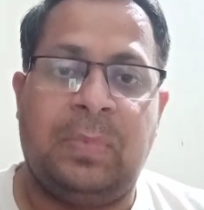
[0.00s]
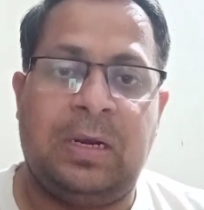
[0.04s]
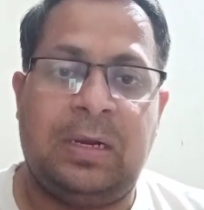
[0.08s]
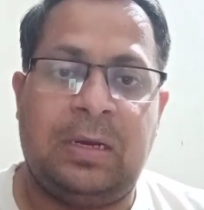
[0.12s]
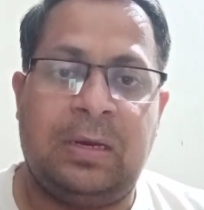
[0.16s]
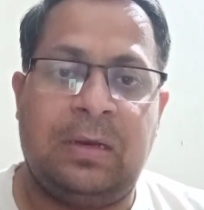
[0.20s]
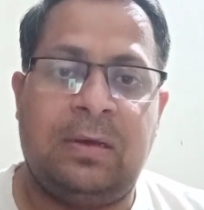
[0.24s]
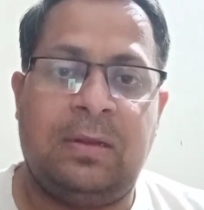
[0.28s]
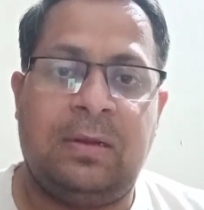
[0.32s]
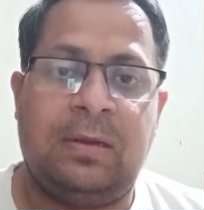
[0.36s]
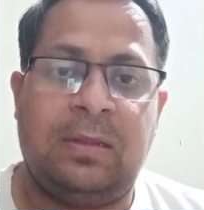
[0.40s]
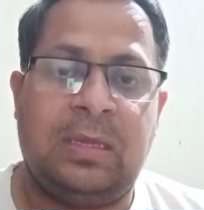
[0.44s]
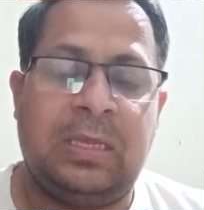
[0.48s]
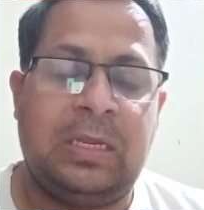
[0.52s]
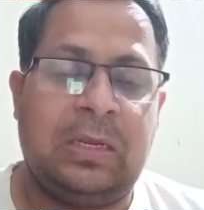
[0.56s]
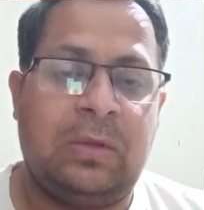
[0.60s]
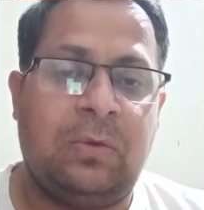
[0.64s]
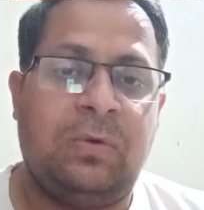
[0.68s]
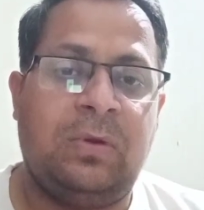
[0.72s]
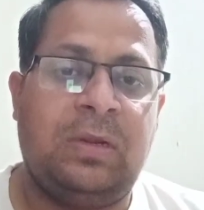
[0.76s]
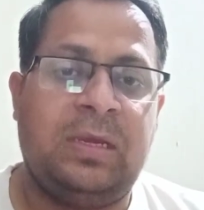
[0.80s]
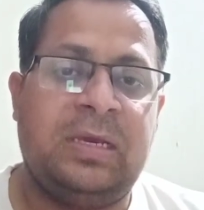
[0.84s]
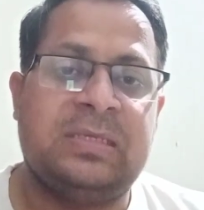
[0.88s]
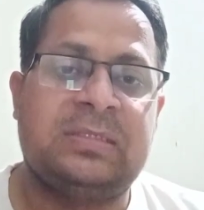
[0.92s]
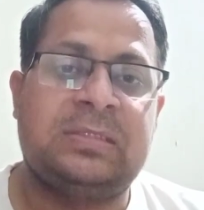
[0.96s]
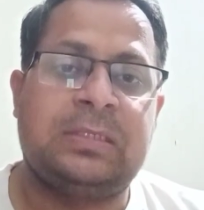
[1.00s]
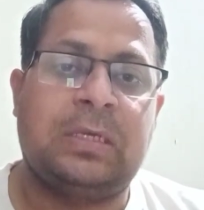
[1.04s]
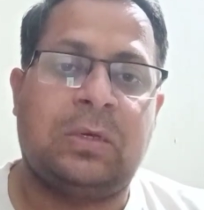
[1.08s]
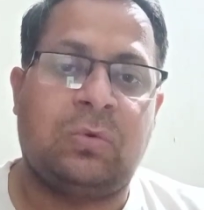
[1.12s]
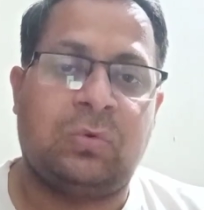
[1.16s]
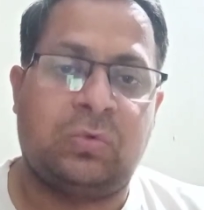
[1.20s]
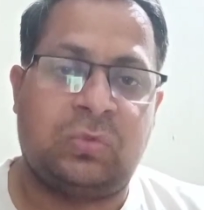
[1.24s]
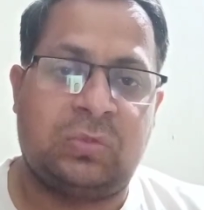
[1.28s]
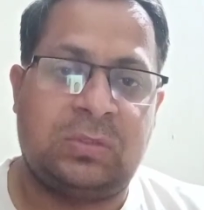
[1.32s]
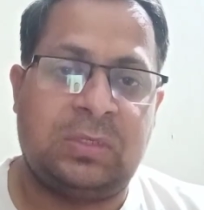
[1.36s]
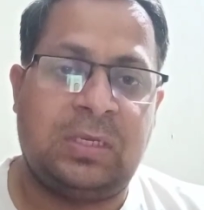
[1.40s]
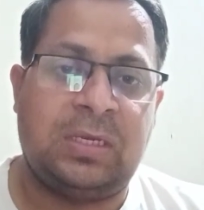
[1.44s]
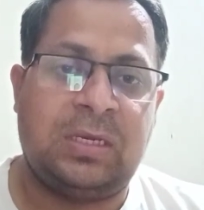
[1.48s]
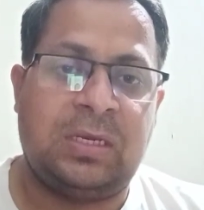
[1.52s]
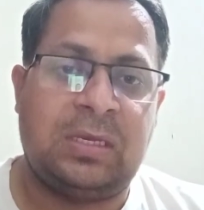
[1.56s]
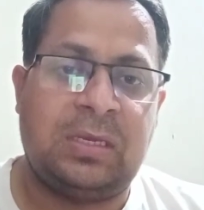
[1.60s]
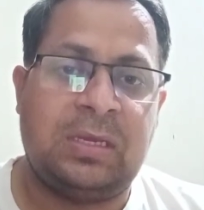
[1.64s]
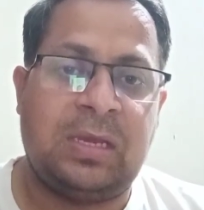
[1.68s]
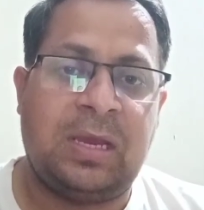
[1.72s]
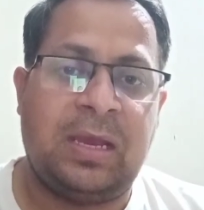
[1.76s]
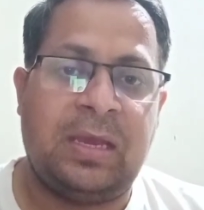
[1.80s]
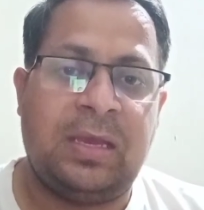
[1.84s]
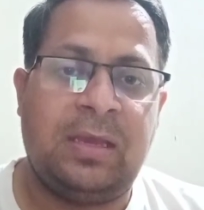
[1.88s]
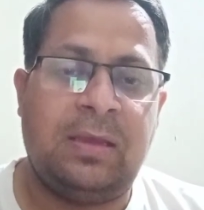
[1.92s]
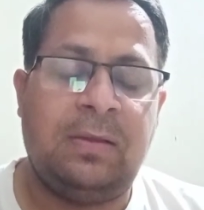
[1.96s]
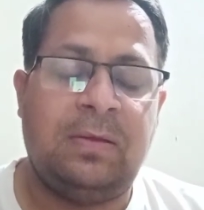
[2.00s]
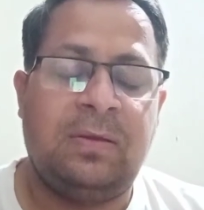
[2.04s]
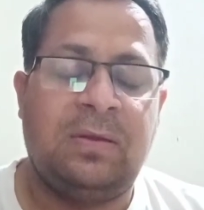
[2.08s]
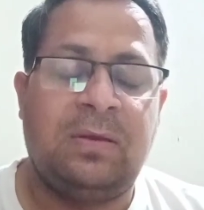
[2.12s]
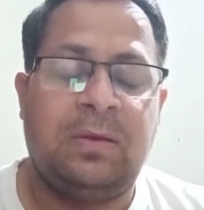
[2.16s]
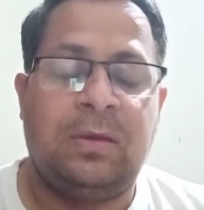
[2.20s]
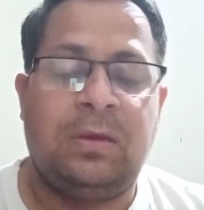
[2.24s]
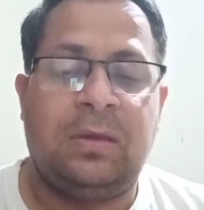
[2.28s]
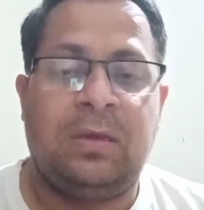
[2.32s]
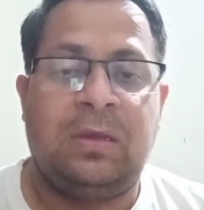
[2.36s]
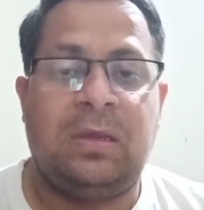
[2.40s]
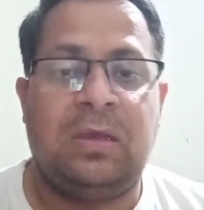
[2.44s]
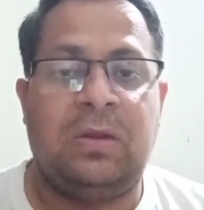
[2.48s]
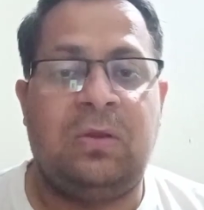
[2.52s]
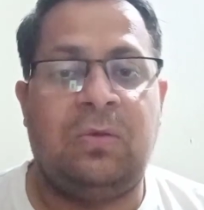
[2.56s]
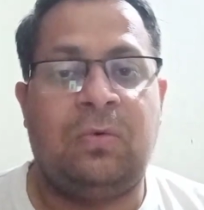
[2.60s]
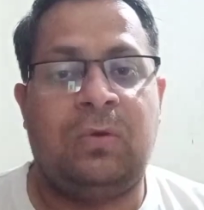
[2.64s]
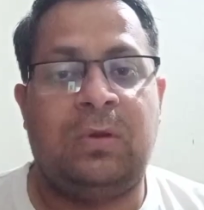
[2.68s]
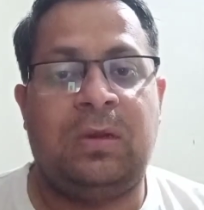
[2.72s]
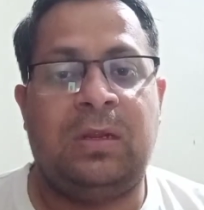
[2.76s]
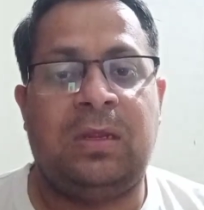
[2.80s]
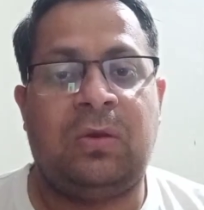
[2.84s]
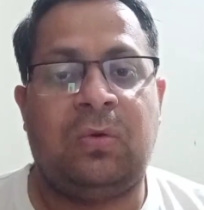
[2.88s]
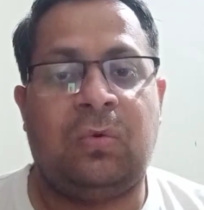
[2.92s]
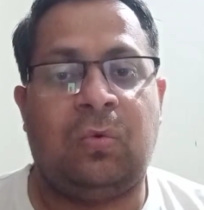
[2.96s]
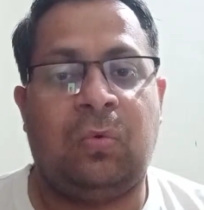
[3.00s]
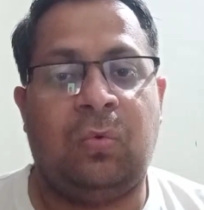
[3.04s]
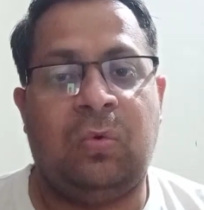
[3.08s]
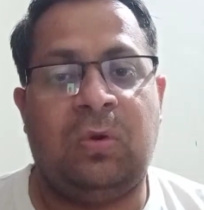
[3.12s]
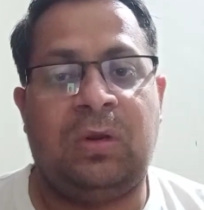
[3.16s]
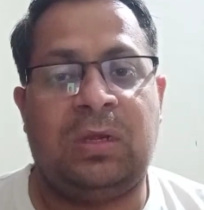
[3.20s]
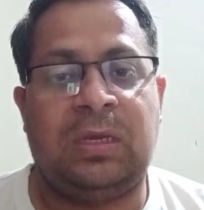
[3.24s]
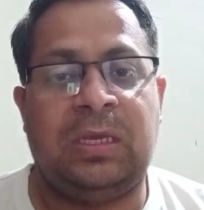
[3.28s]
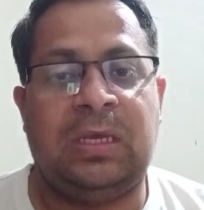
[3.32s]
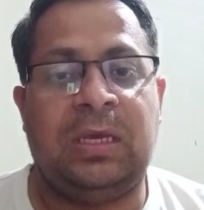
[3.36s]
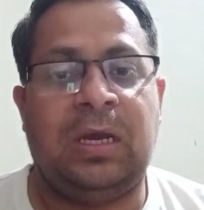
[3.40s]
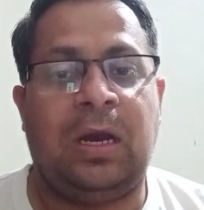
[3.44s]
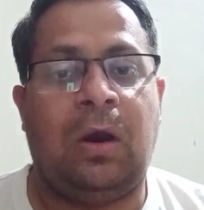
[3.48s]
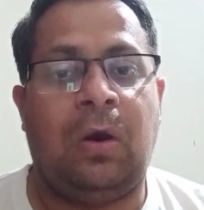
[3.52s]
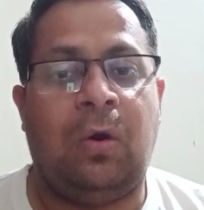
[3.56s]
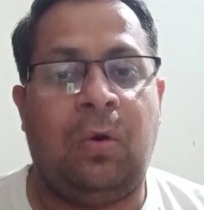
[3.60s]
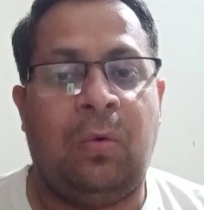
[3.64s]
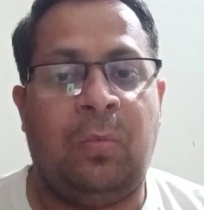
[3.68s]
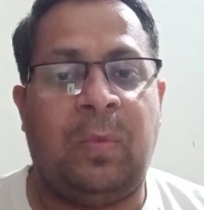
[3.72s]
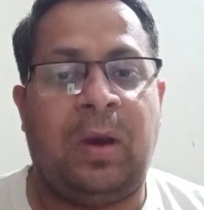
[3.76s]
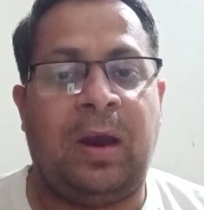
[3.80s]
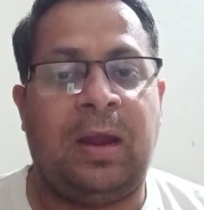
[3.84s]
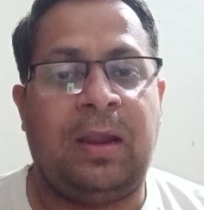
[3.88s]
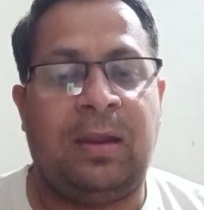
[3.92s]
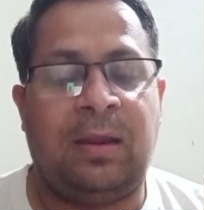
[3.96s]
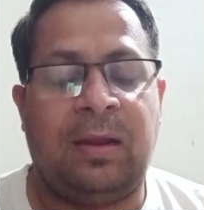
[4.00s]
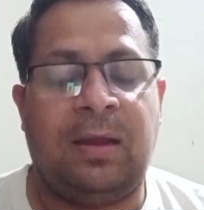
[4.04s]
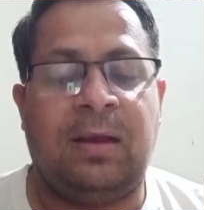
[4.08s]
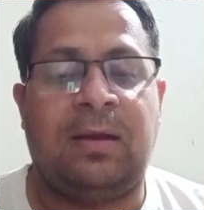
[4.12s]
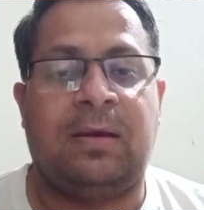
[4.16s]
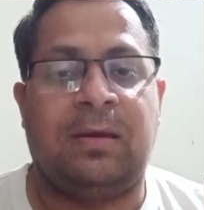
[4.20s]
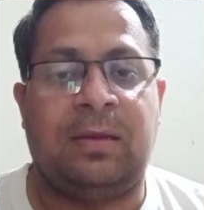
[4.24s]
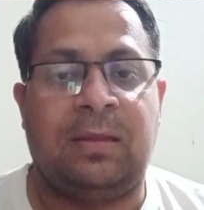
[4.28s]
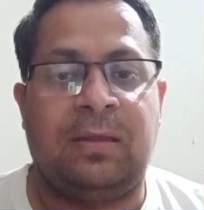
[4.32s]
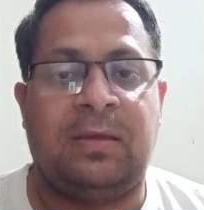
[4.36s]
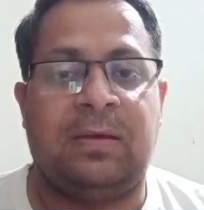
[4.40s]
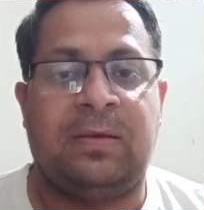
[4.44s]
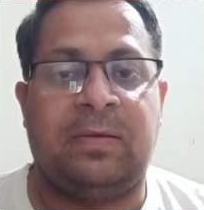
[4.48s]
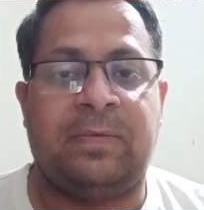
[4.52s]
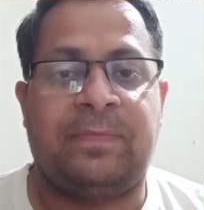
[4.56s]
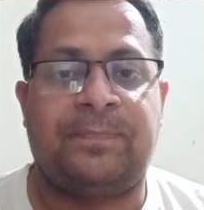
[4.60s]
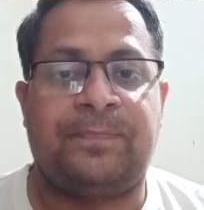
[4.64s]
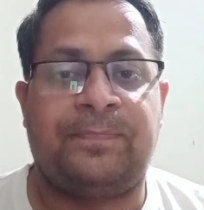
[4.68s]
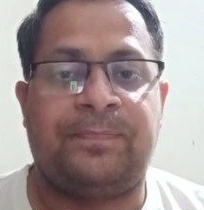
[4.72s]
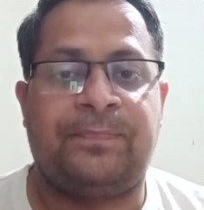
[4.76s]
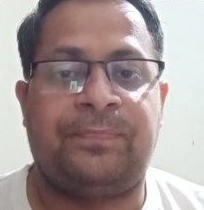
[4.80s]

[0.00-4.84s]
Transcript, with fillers: मगर इन्होंने ऐसा कुछ नहीं किया है इन्होंने कोर्ट की अवमानना करी है